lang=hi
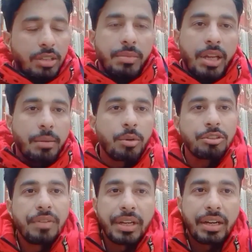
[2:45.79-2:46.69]
साथ मैंने आपको
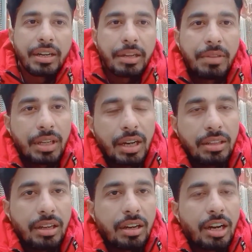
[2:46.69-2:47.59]
इस पट्टी कंठा भी दिखा
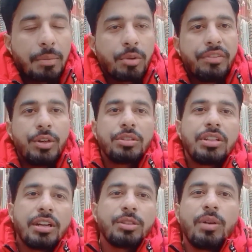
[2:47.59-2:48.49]
दिया अगर आपको वीडियो
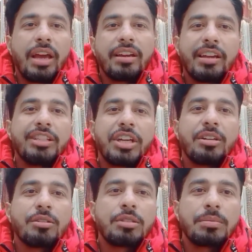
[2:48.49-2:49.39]
अच्छी लगी तो लाइक करें
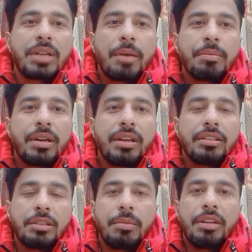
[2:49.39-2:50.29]
चैनल को सब्सक्राइब करें
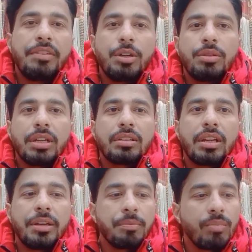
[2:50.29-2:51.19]
ऐसे मेरी वीडियो देखते
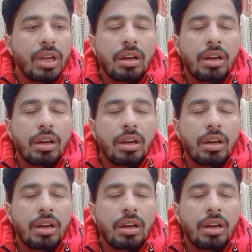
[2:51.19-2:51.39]
रहें